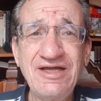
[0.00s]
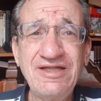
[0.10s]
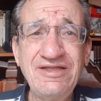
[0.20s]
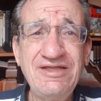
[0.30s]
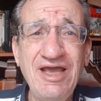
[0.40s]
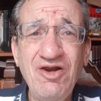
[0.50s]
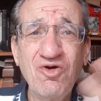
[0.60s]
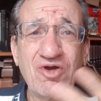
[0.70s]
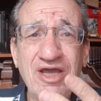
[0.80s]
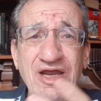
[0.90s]
de
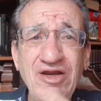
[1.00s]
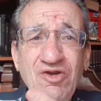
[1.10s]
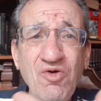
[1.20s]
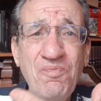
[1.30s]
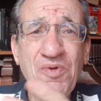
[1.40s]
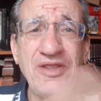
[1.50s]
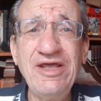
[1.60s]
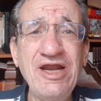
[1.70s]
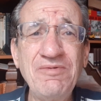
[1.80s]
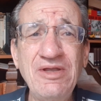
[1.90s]
lo que no
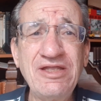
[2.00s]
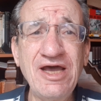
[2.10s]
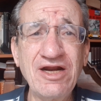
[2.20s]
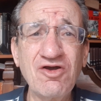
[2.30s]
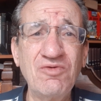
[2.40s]
pueden evitar,